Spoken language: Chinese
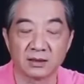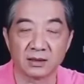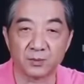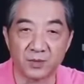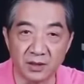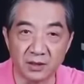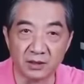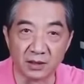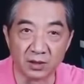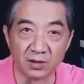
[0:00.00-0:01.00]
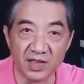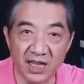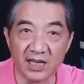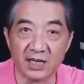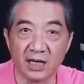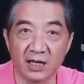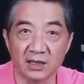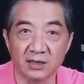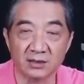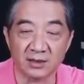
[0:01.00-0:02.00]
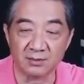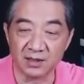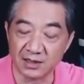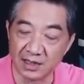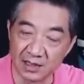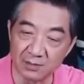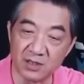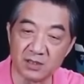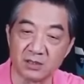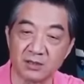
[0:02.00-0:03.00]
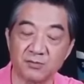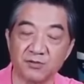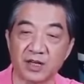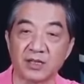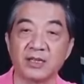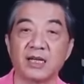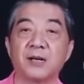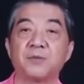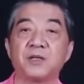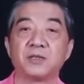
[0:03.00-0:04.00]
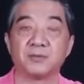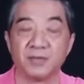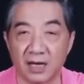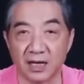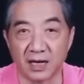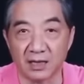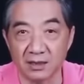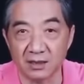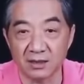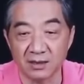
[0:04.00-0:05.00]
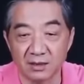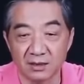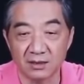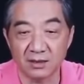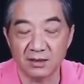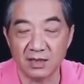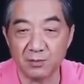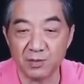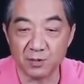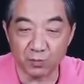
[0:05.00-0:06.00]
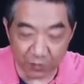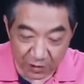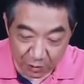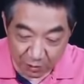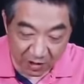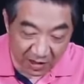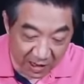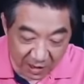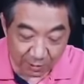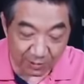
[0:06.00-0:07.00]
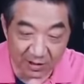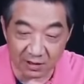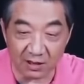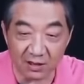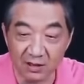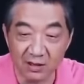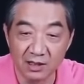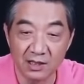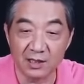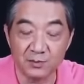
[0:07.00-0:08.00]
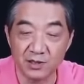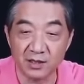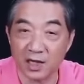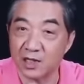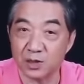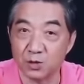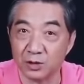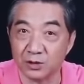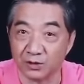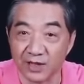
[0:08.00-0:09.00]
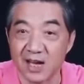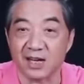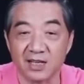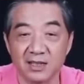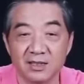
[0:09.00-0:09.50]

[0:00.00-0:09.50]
这个兵得靠练呀。咱们闲着没事儿，咱们晚上练练兵怎么样啊？练兵不是说看手册，练兵开始装导弹。